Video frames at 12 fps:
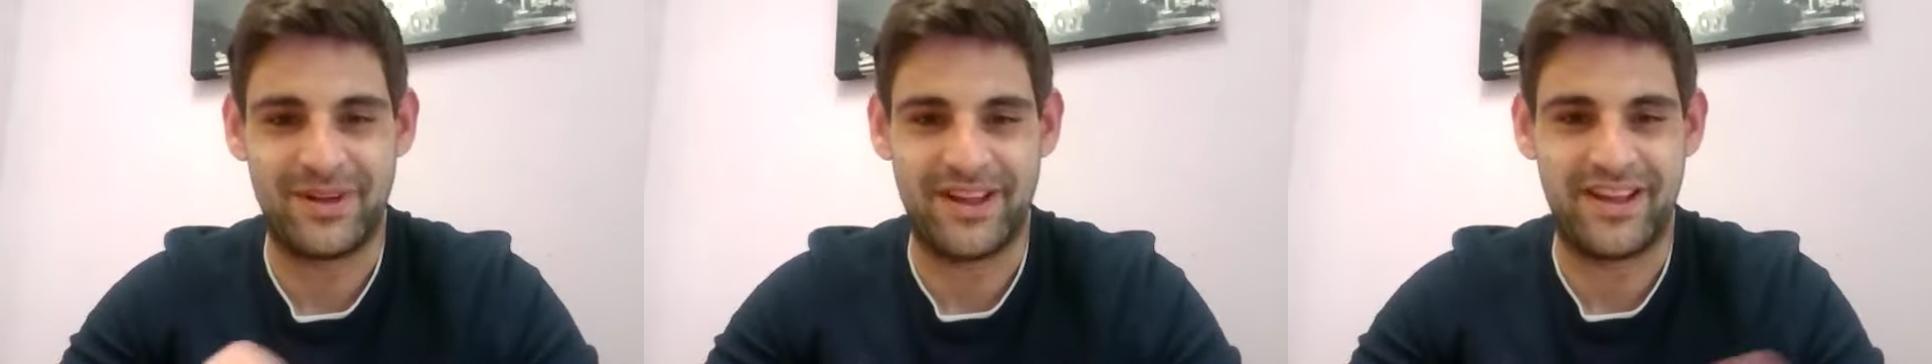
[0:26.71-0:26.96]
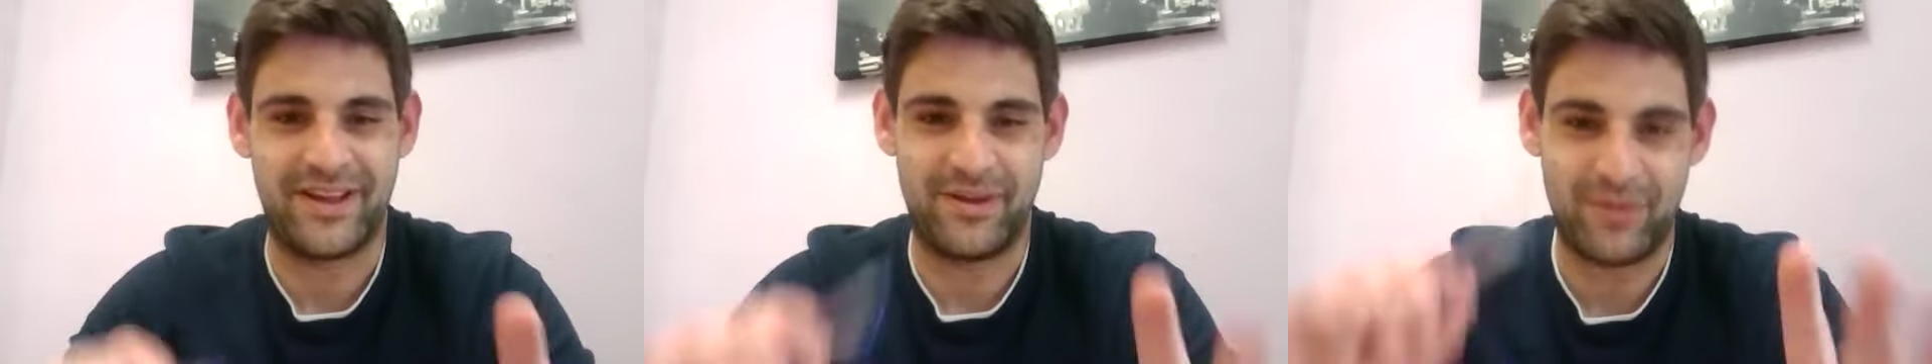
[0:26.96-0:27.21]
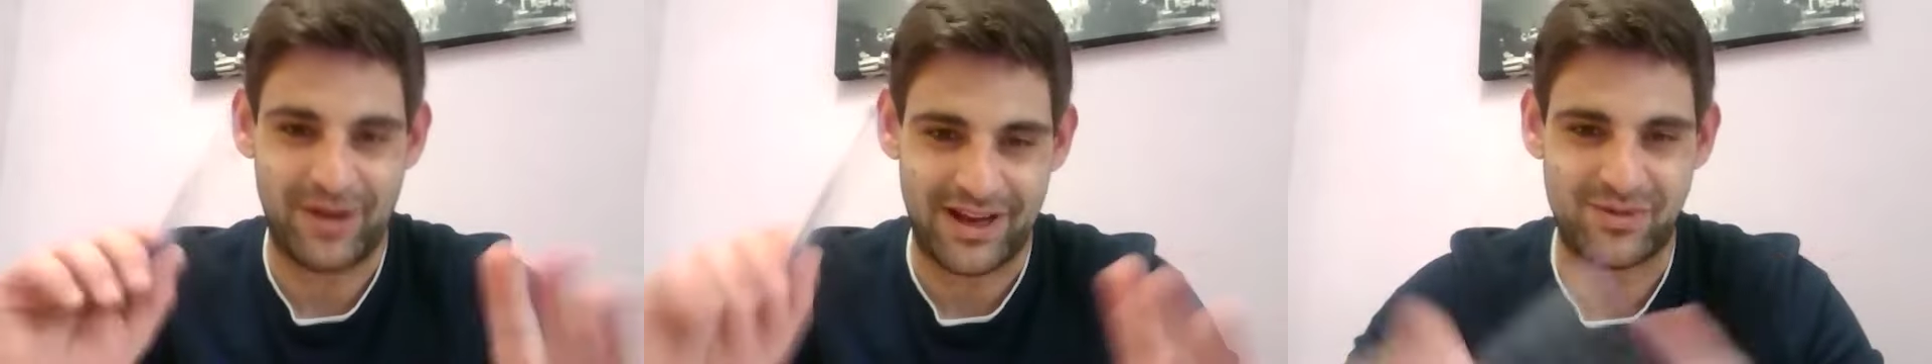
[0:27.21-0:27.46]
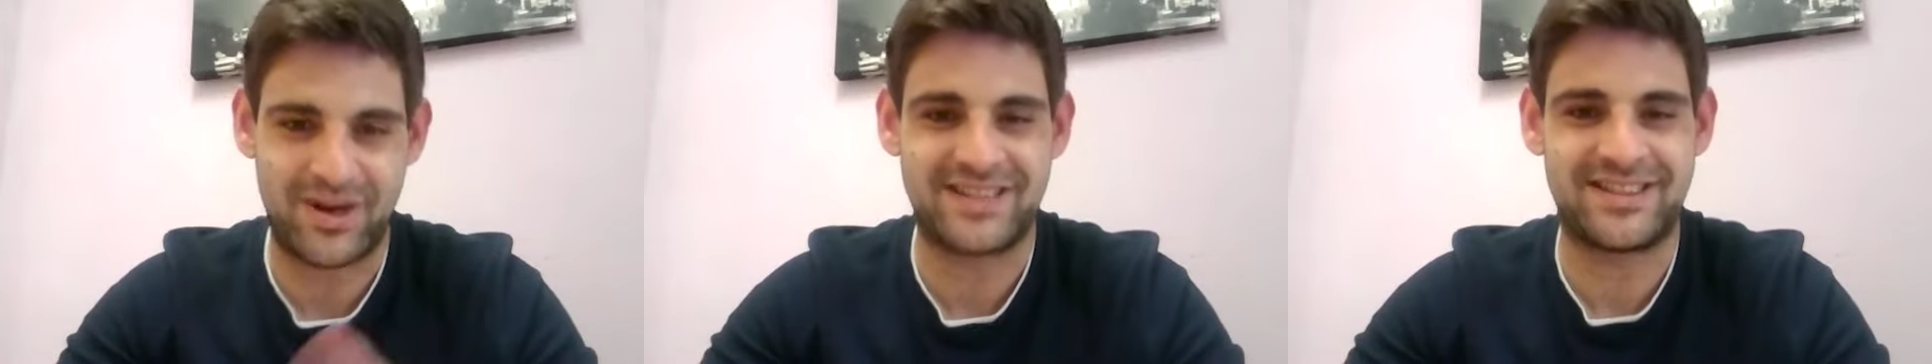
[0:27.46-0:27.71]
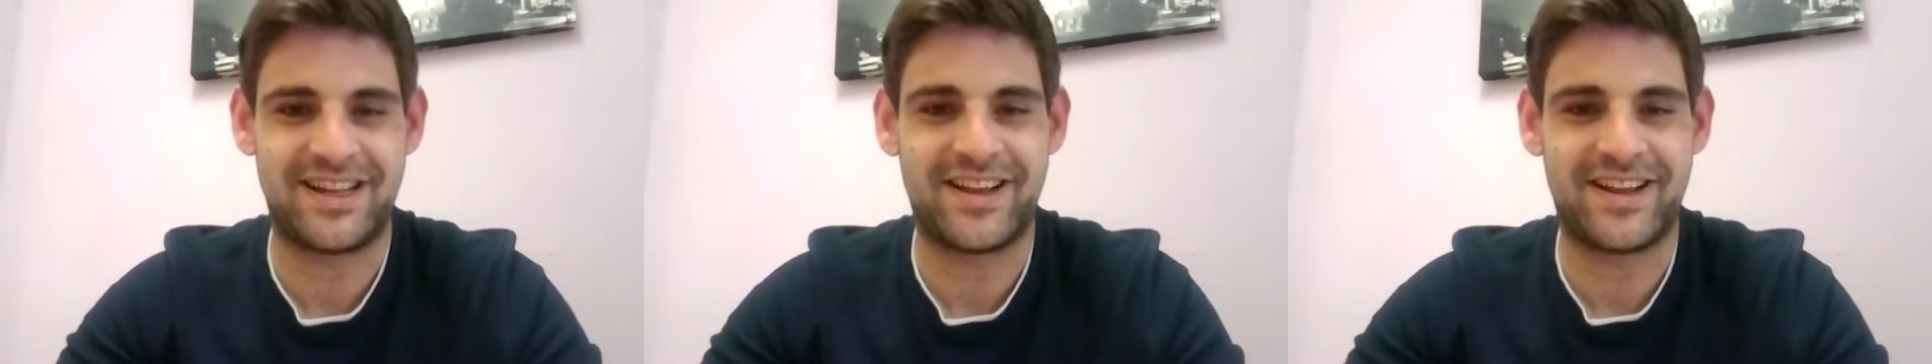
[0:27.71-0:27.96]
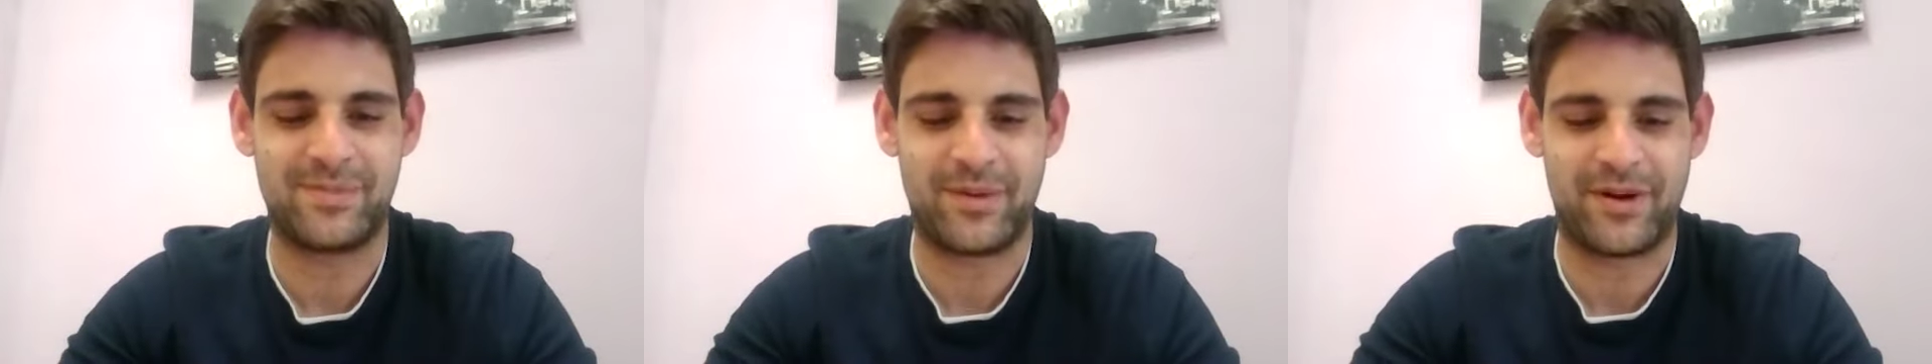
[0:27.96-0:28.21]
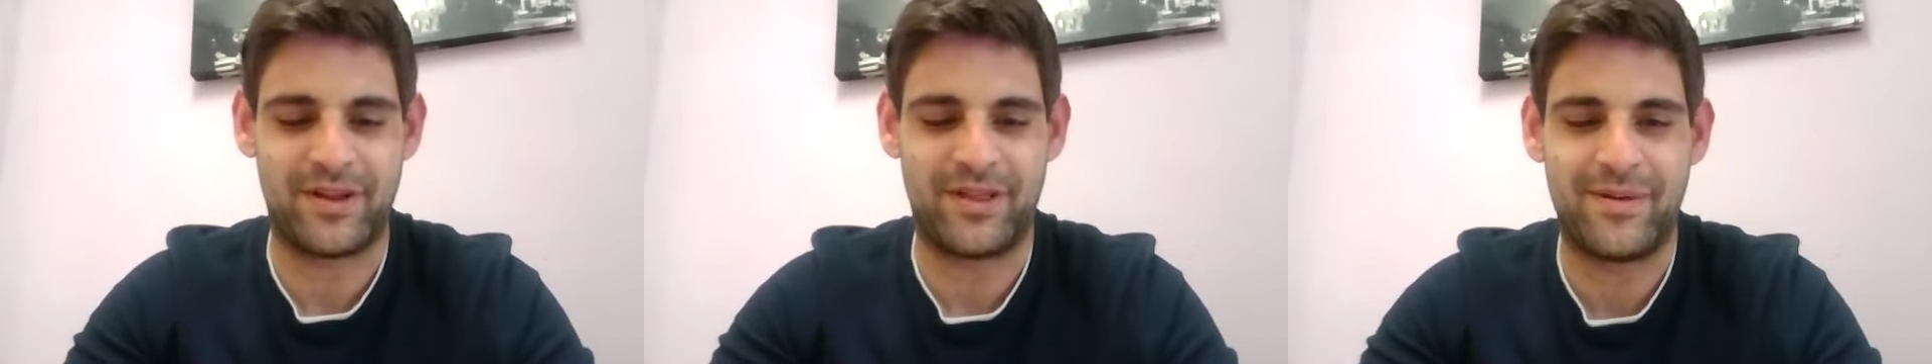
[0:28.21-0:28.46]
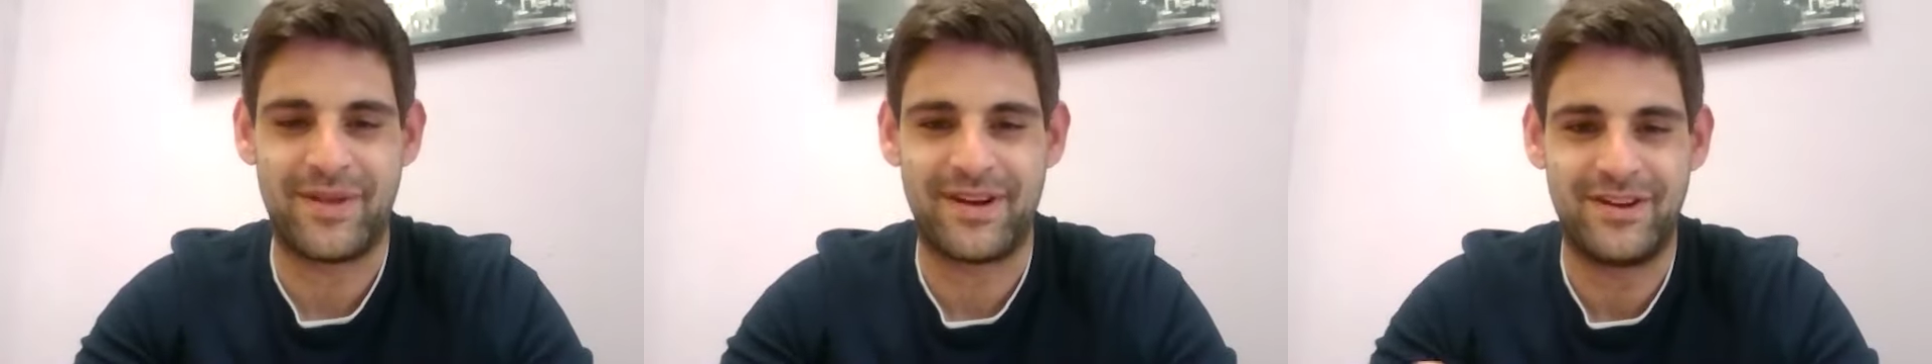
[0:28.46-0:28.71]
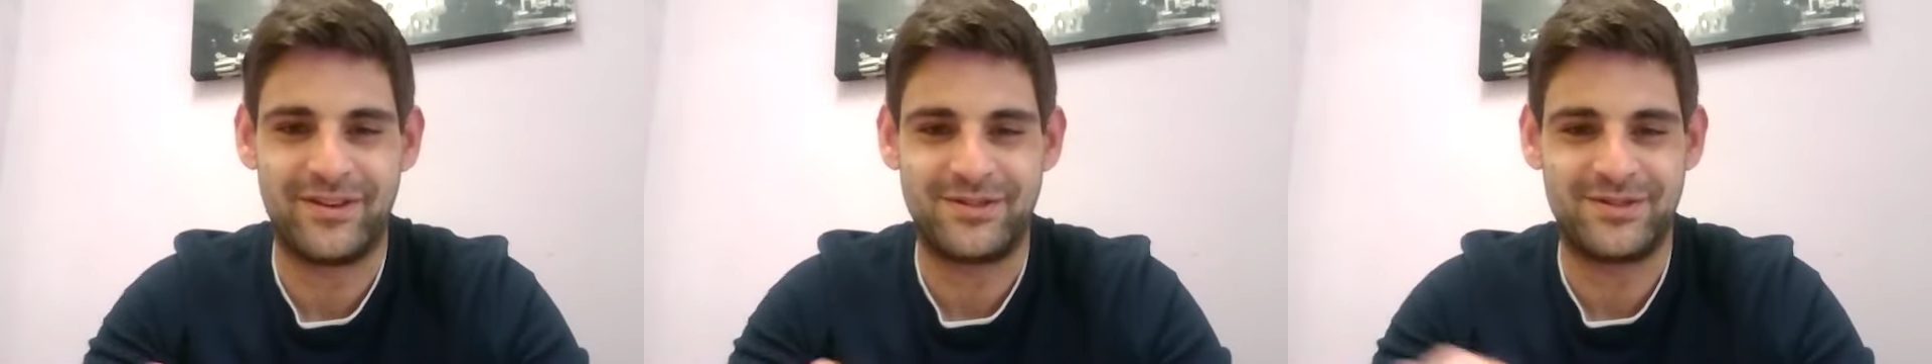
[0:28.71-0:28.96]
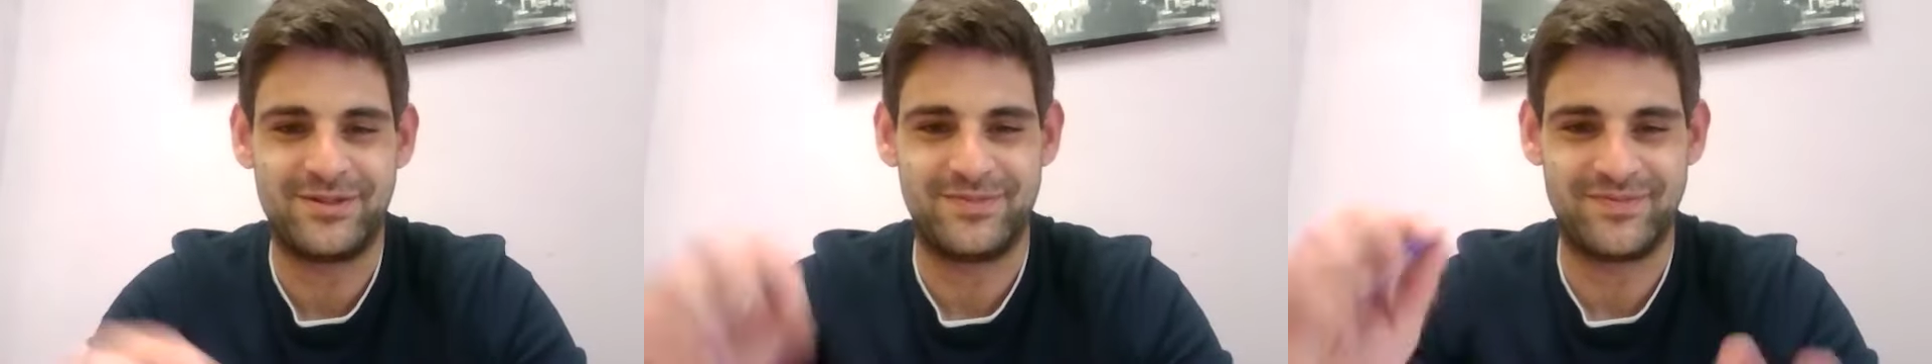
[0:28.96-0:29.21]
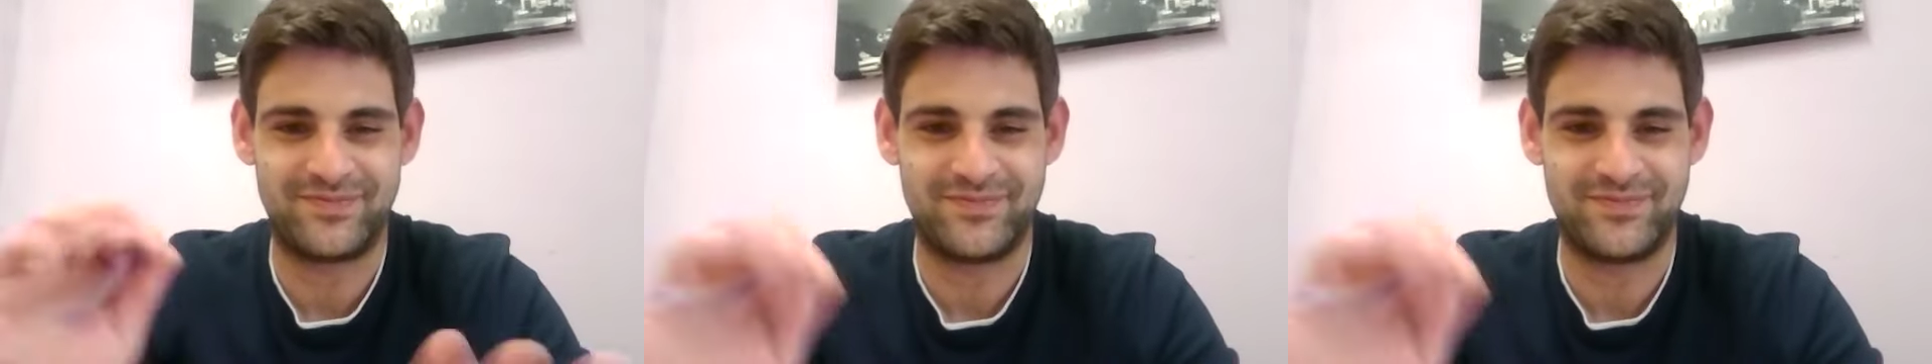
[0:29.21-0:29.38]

y las buenas tardes por recibirnos.